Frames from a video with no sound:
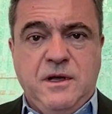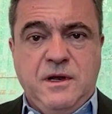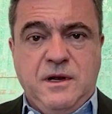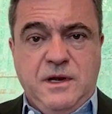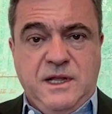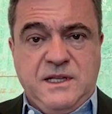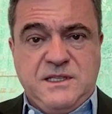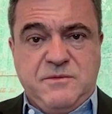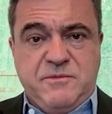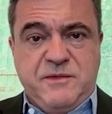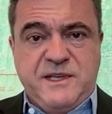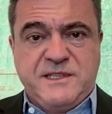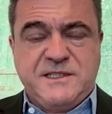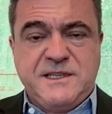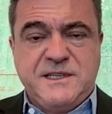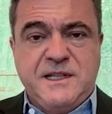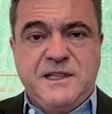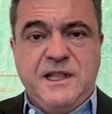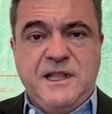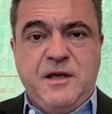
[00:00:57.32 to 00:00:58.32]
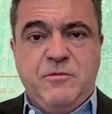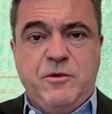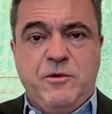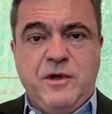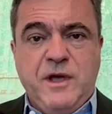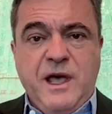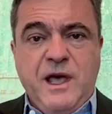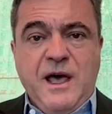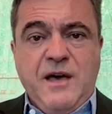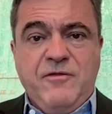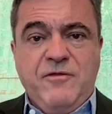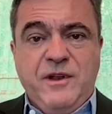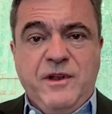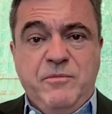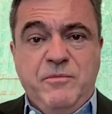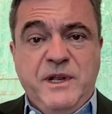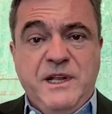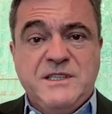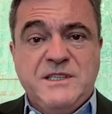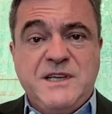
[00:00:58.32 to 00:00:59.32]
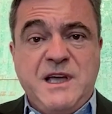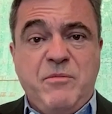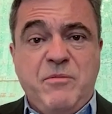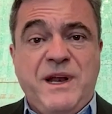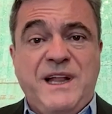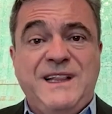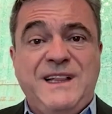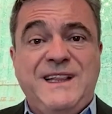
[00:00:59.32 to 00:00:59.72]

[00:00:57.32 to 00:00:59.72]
Nesse mês de setembro, a Filipinas já é pela